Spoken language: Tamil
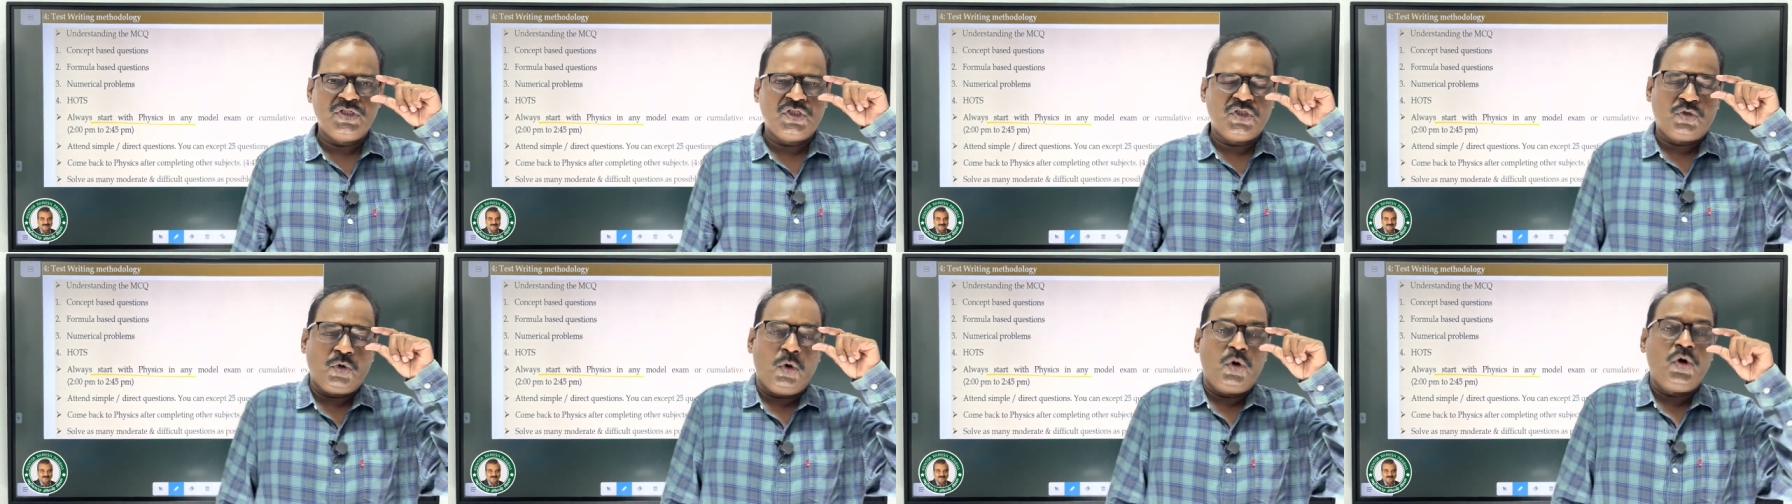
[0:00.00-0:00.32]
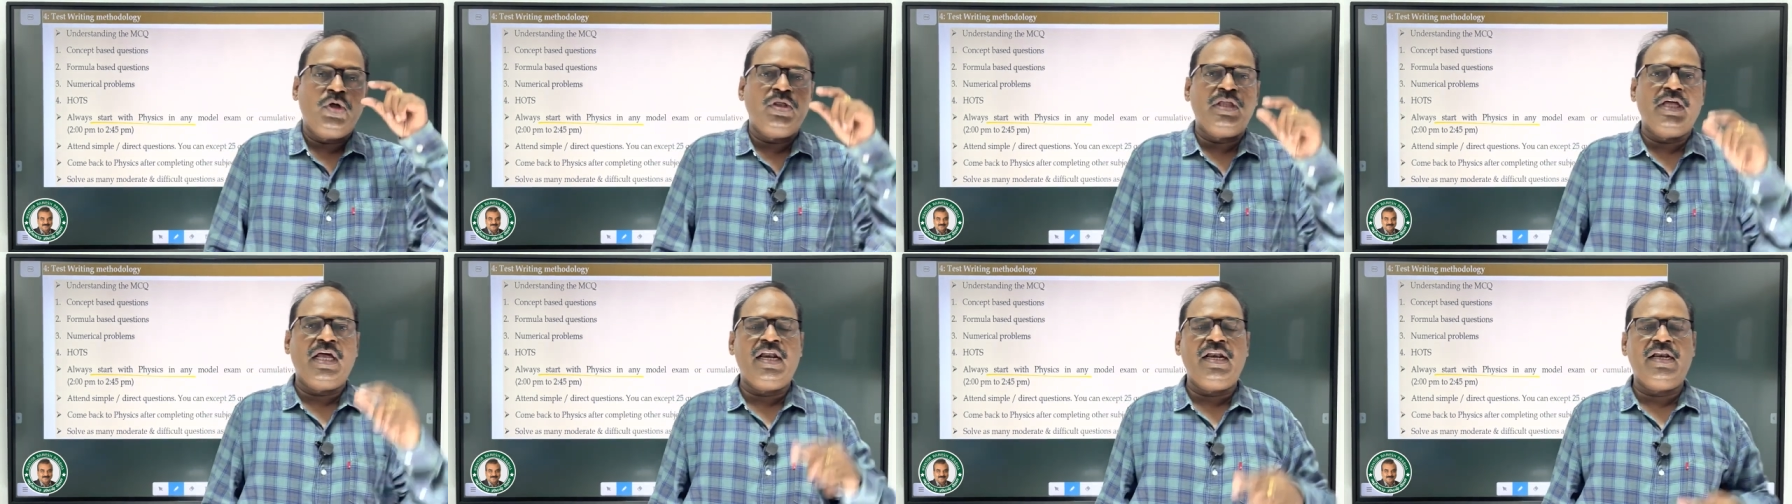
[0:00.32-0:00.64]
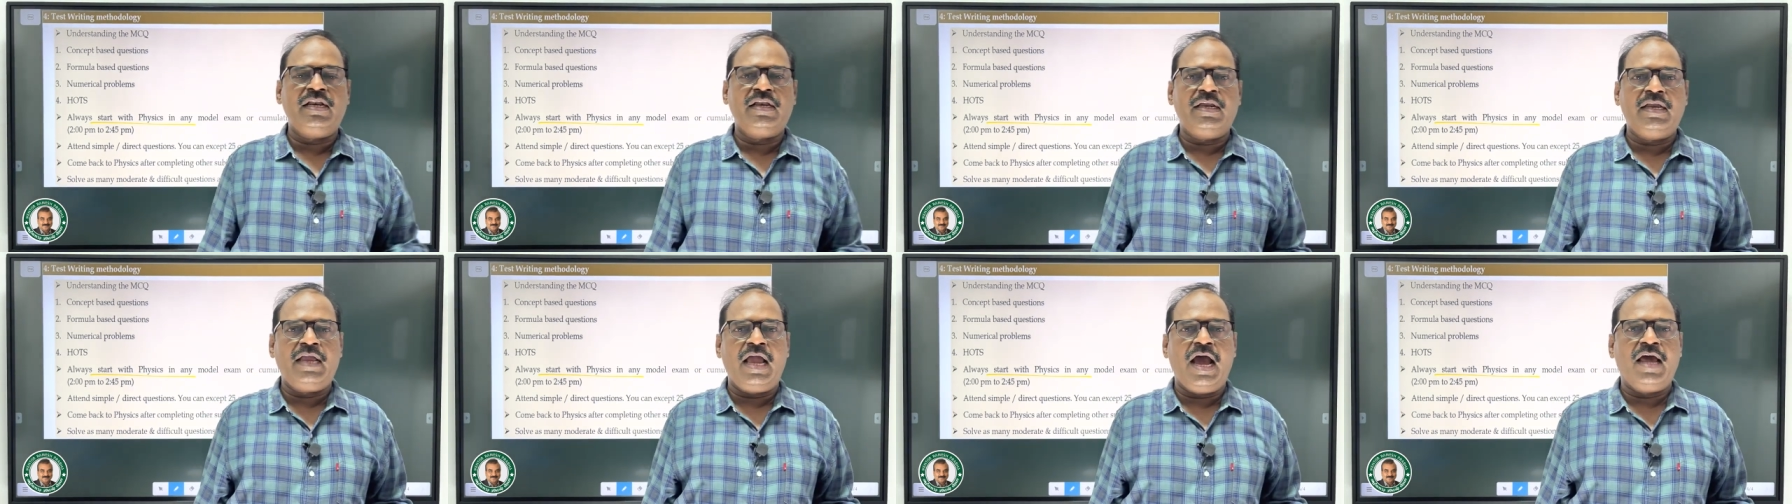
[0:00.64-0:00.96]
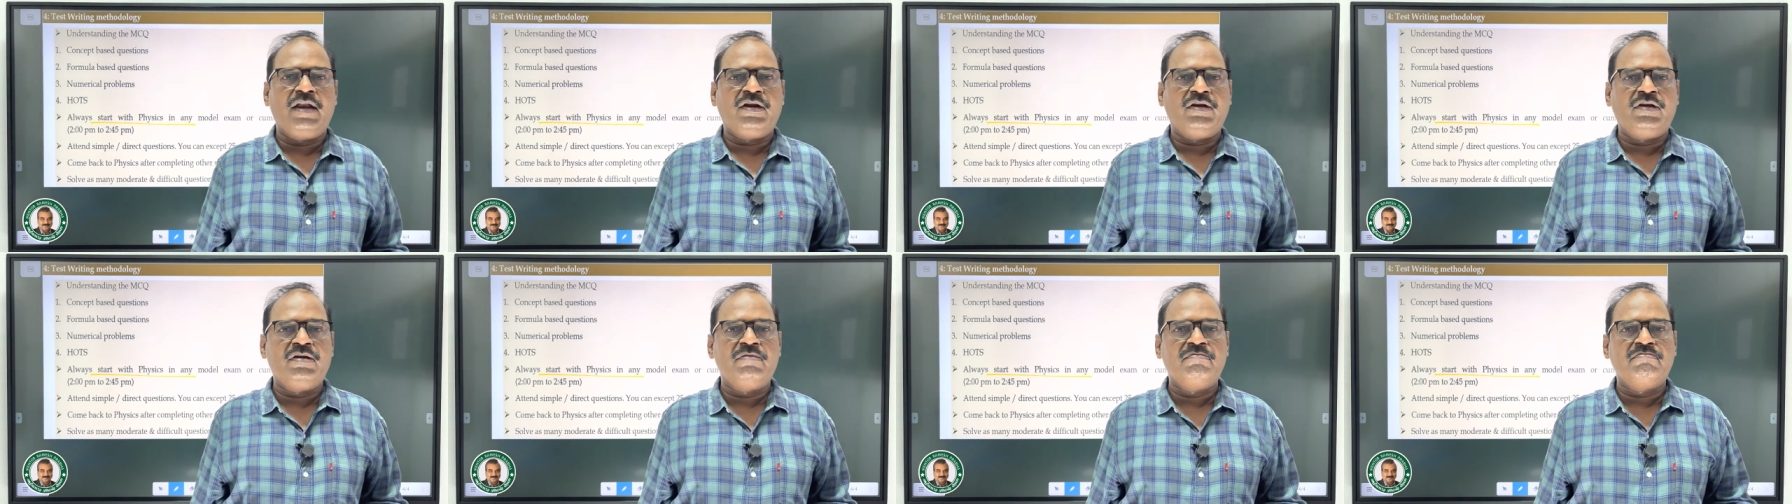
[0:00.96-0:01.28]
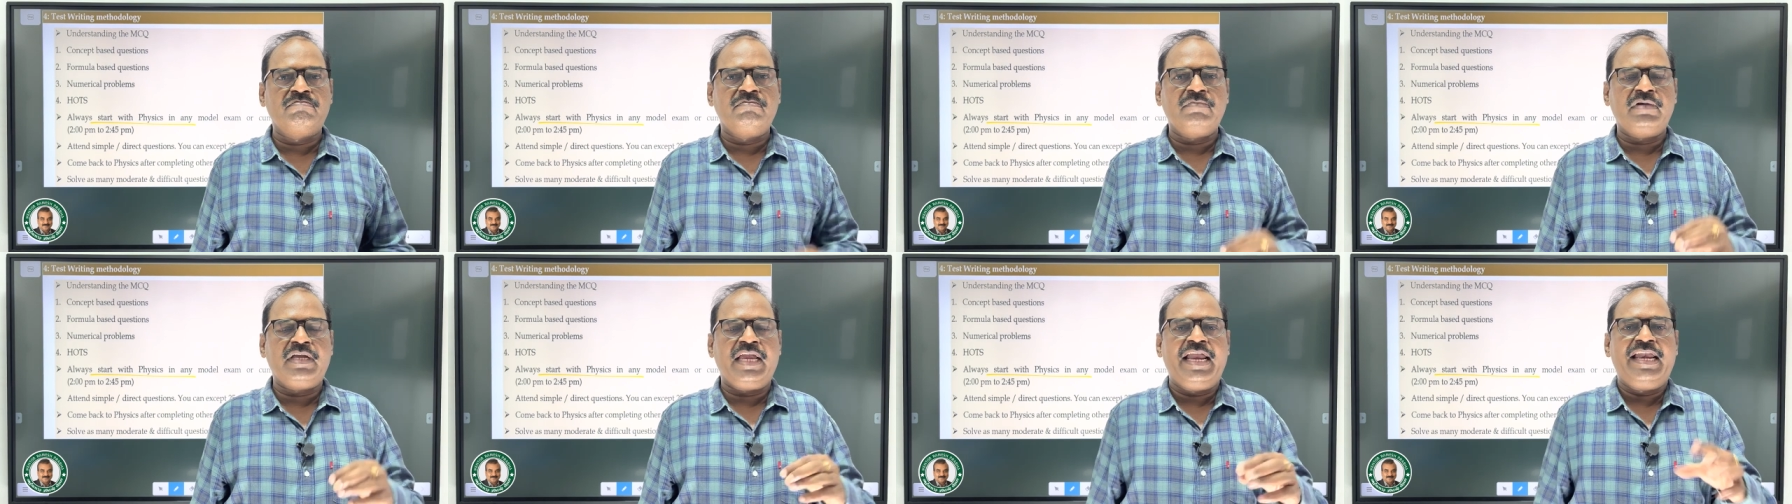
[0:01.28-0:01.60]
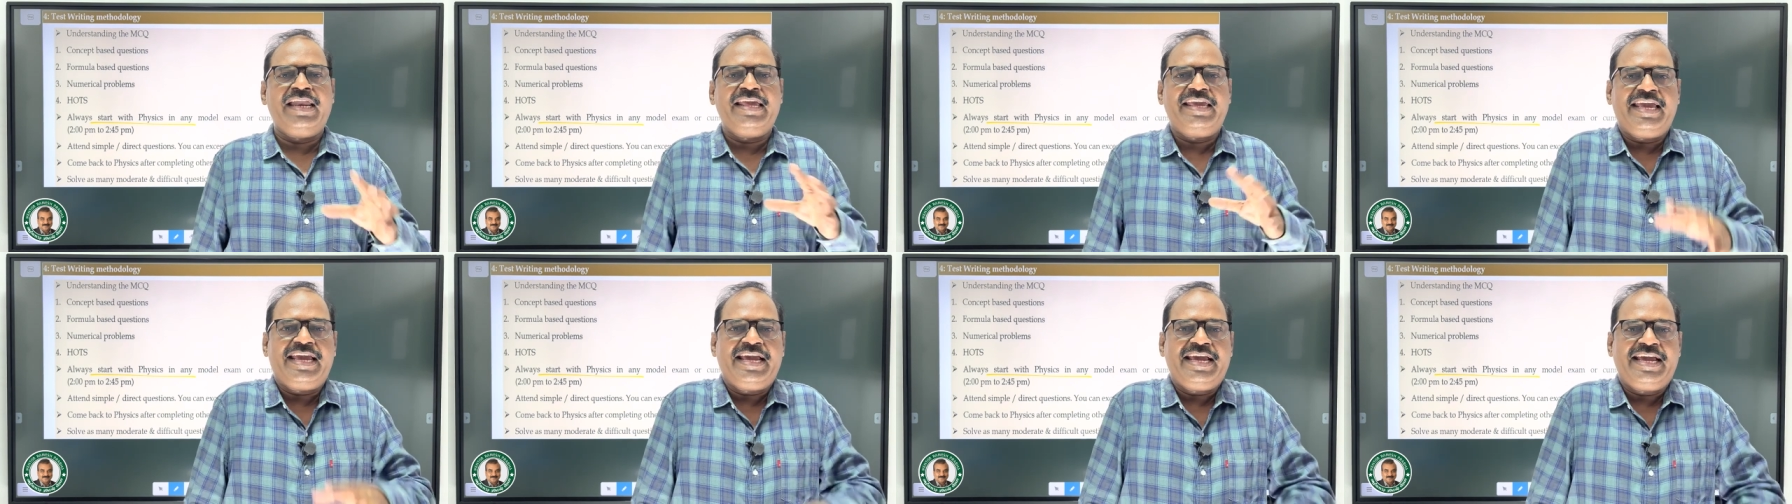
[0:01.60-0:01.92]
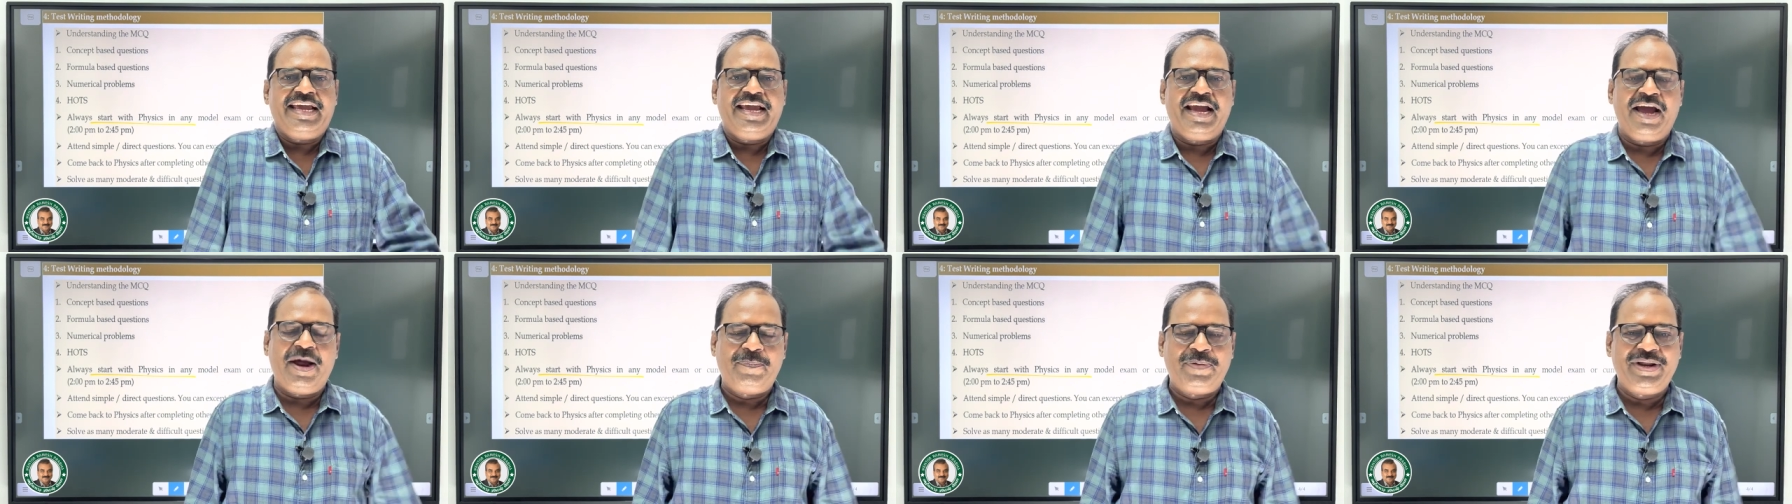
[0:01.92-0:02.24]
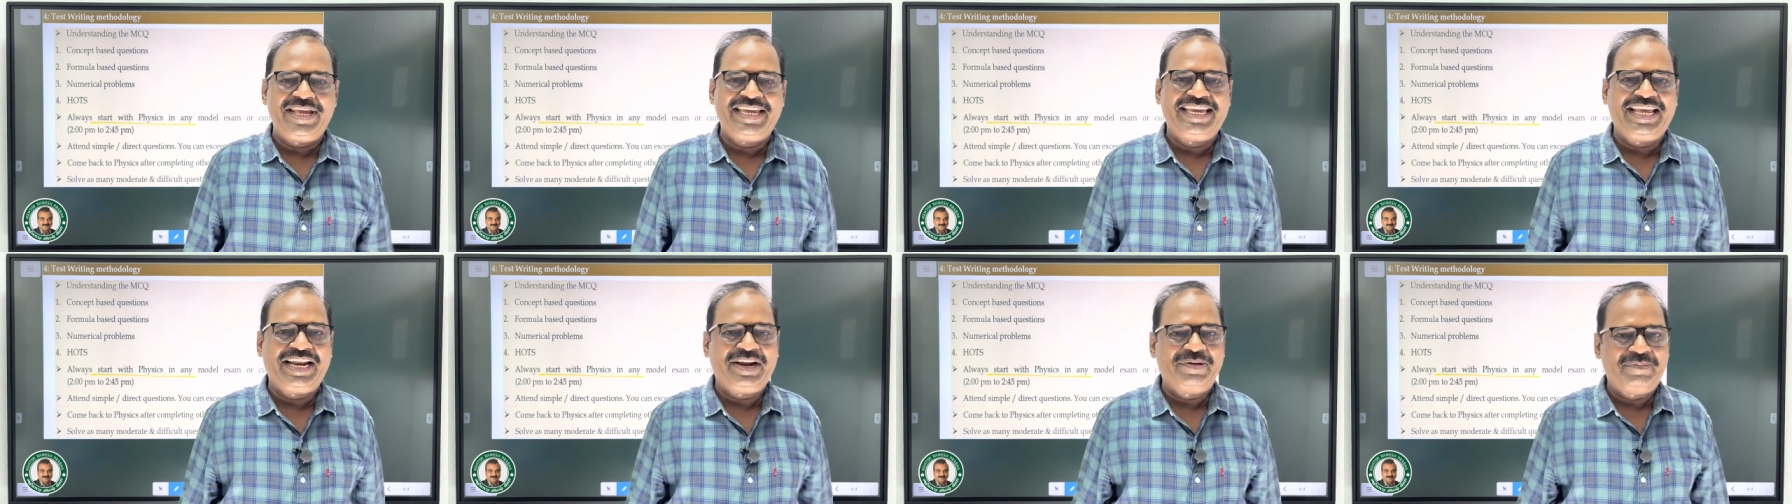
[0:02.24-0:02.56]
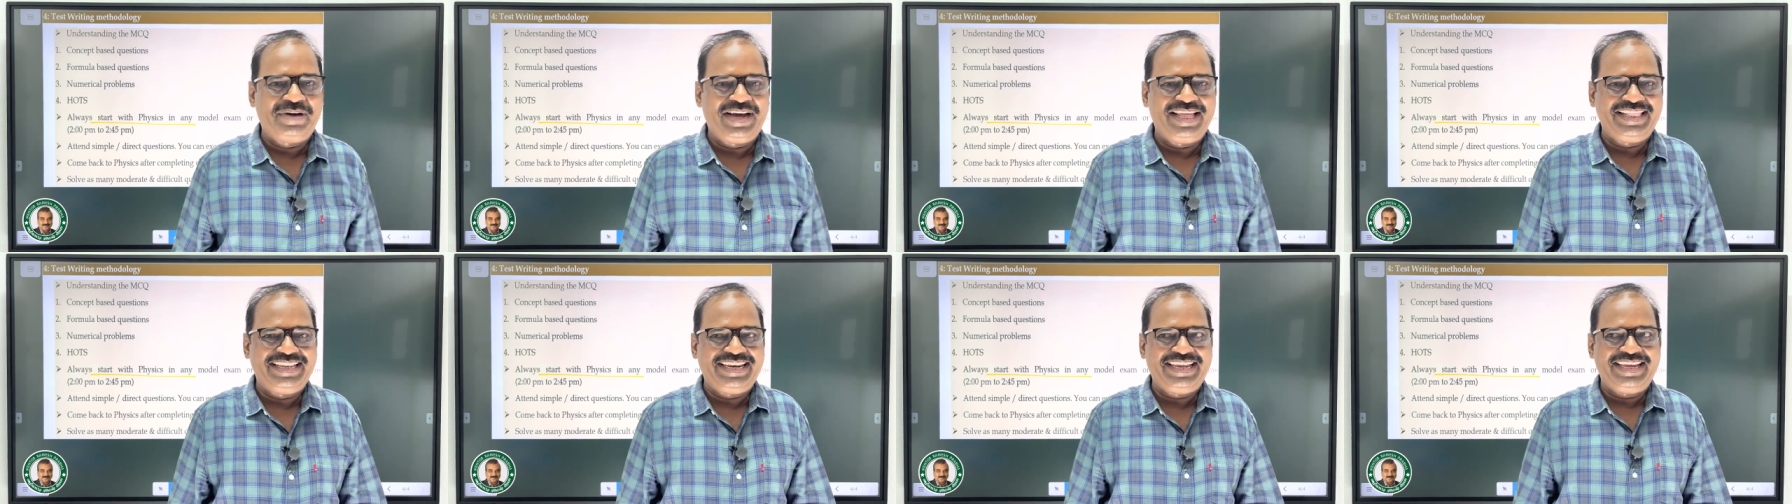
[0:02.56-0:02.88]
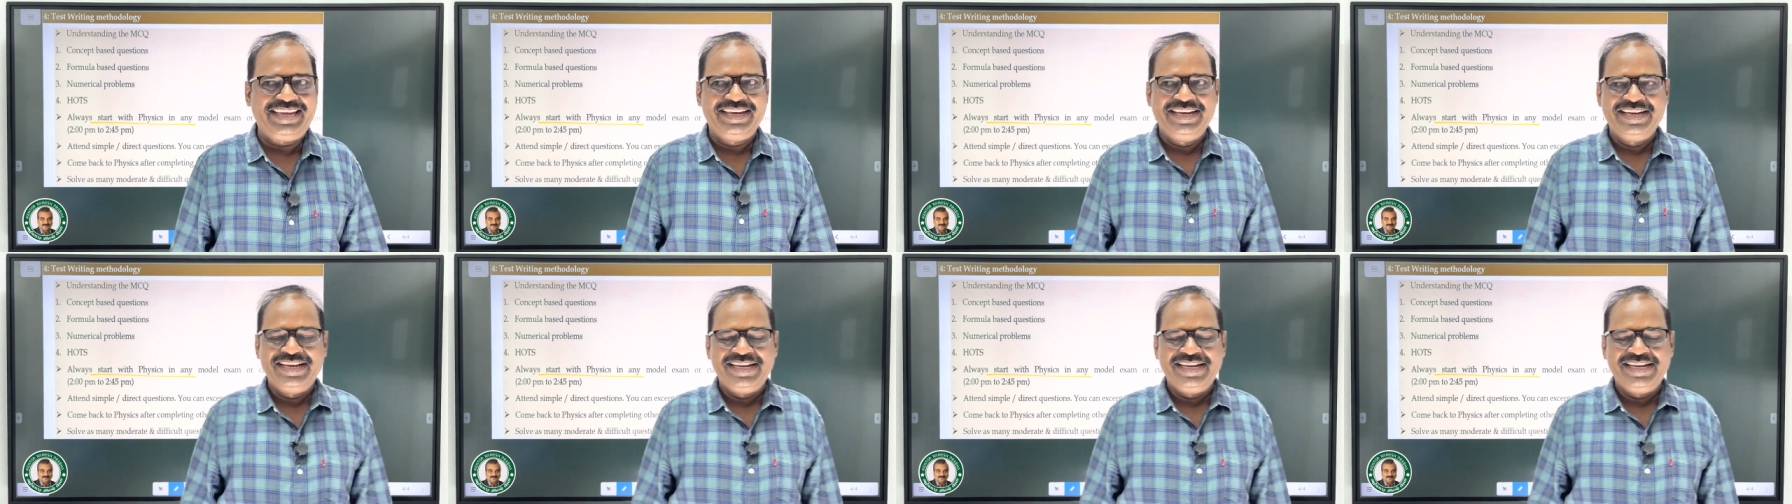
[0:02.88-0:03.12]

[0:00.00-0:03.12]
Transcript: சொல்லுதல் யாருக்கும் எளிய அப்படிங்கிற மாதிரி